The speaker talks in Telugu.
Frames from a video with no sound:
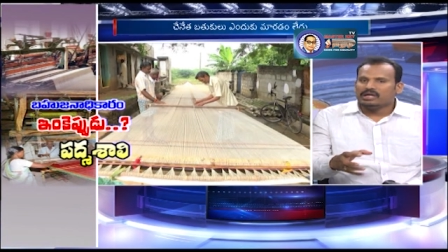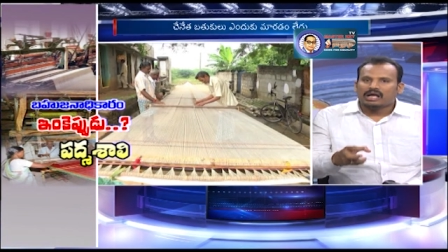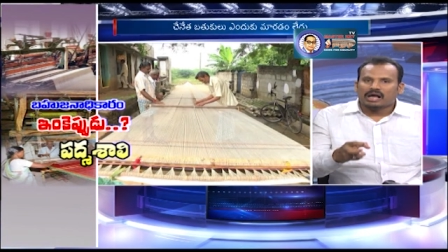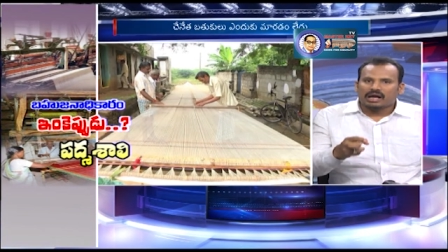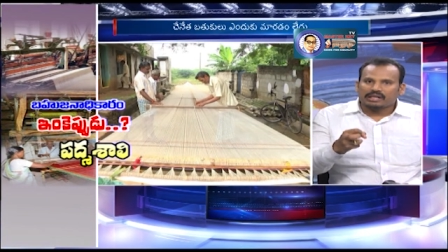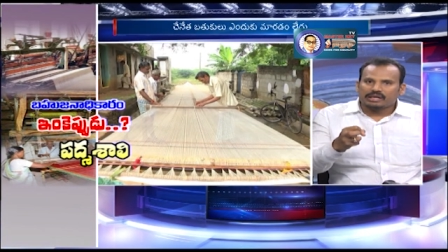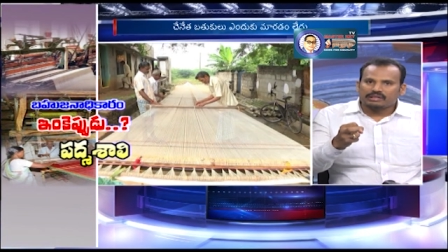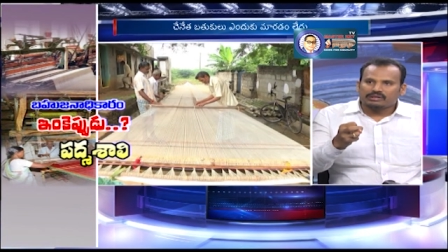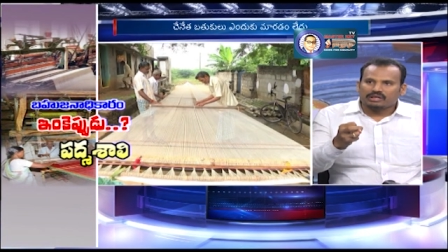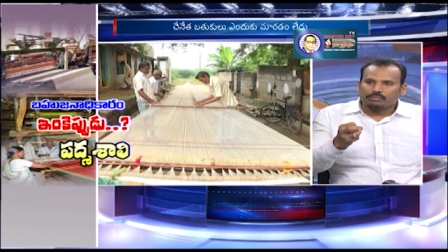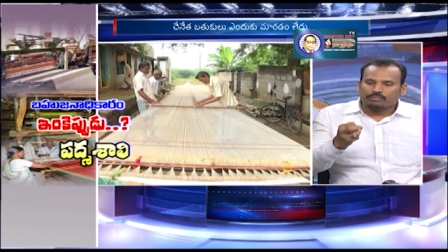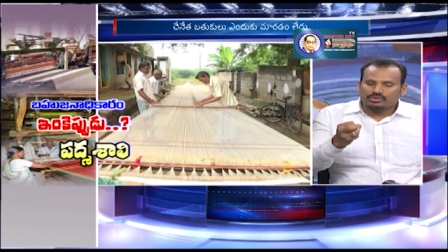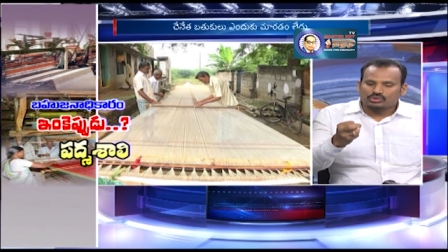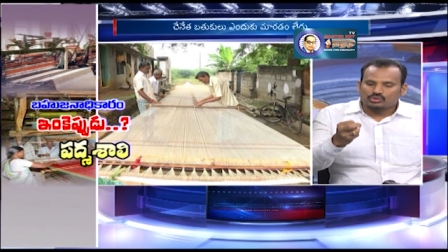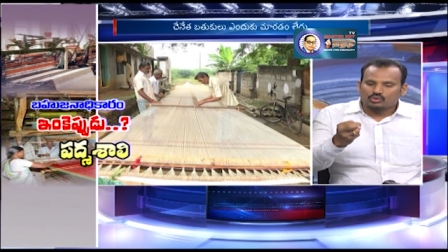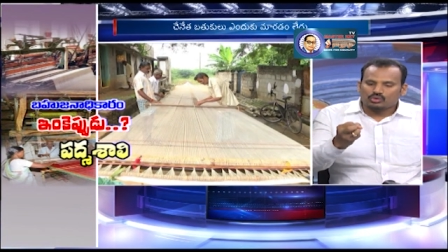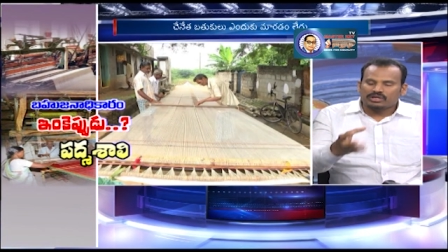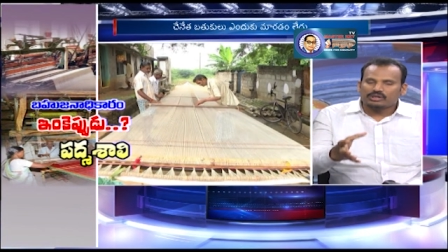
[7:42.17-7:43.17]
అదని
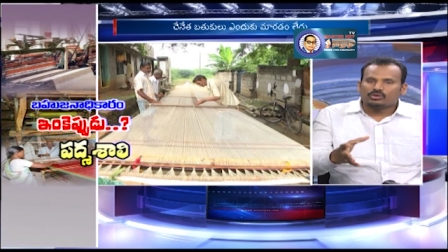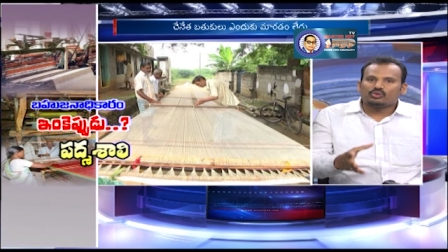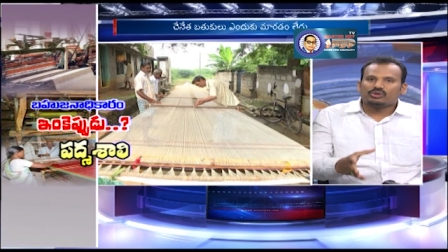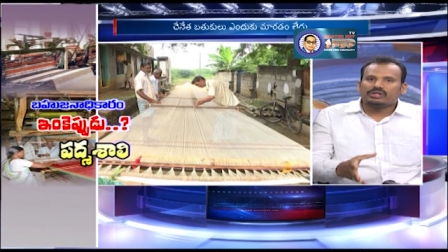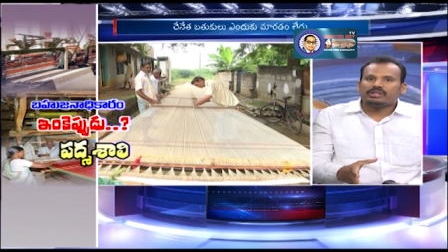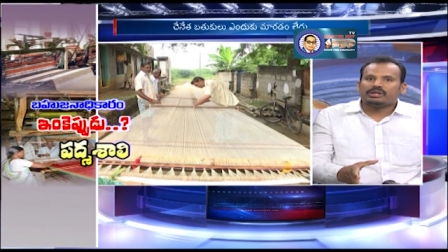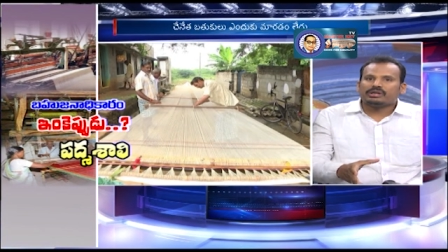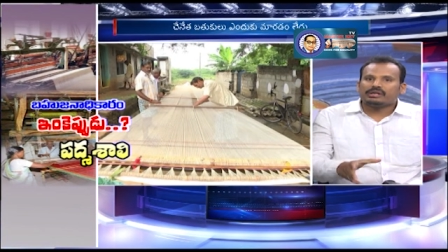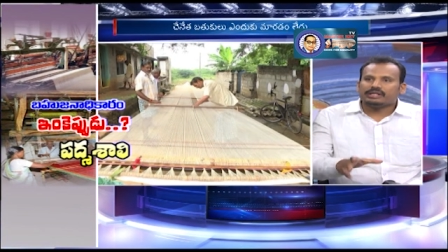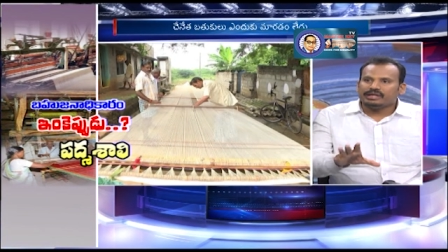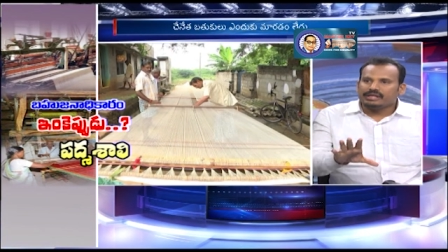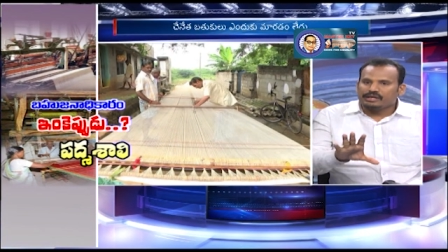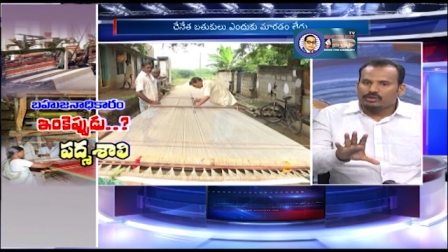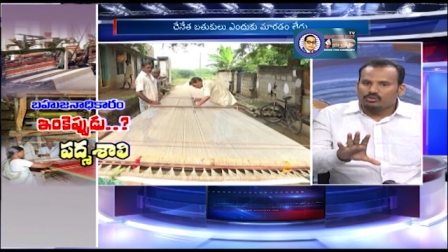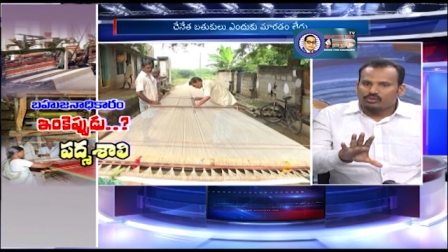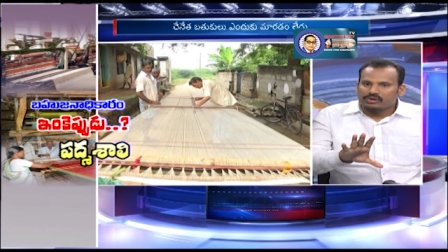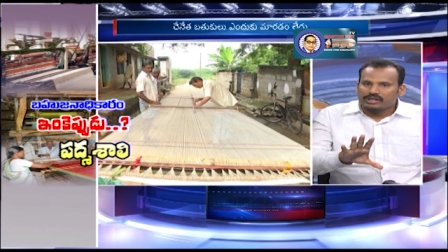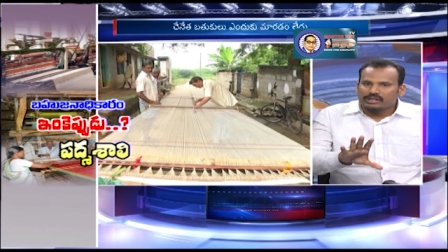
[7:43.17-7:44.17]
తప్పించుకోలేకుంటుందంటే
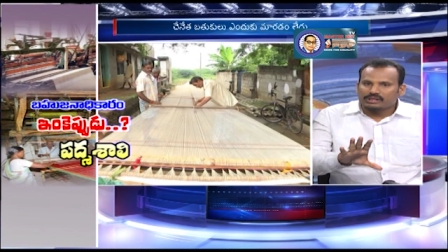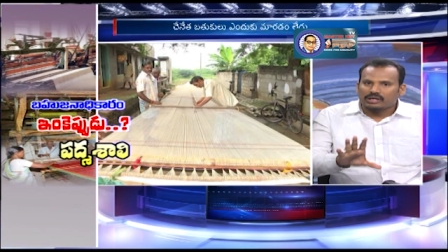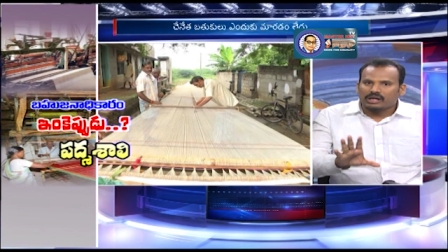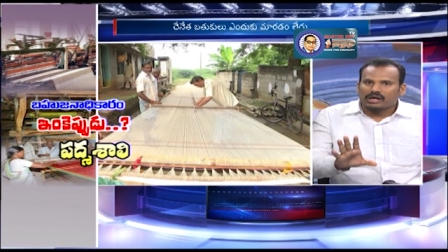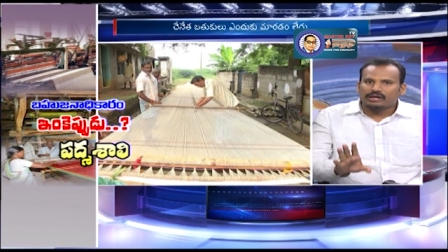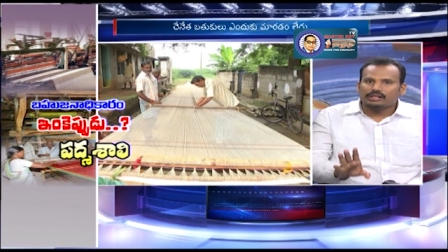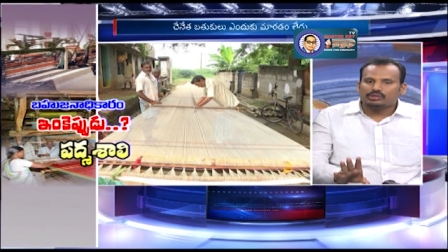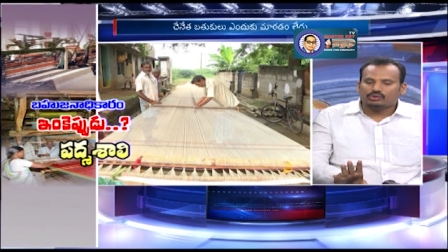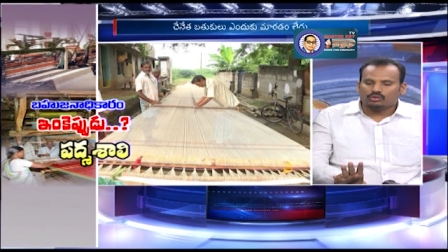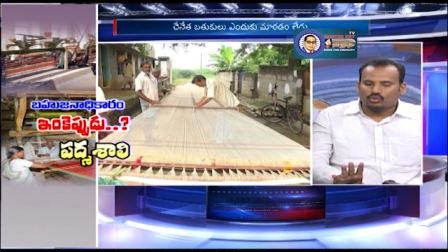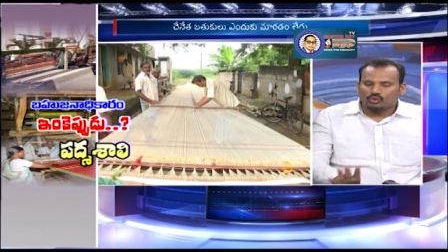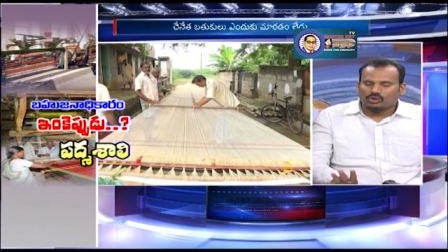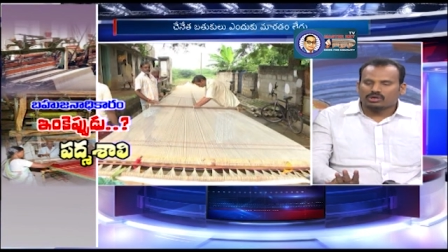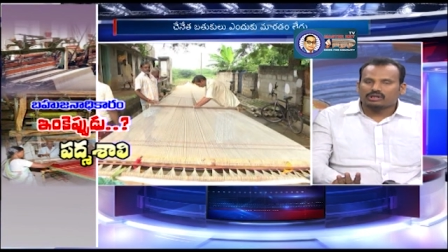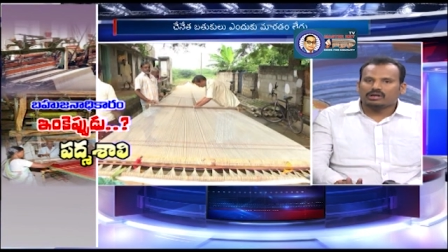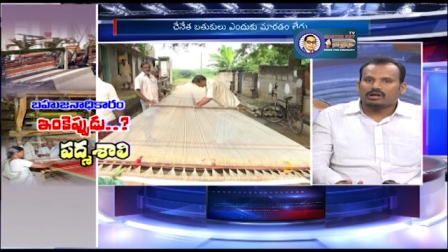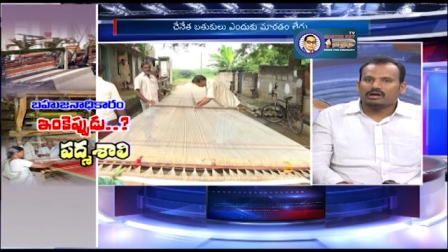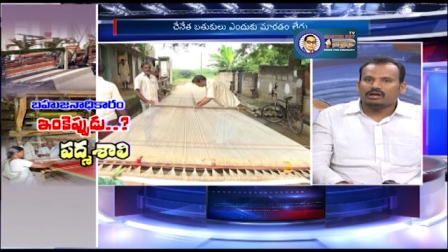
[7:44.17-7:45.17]
ఎటువంటి దారి దొరకక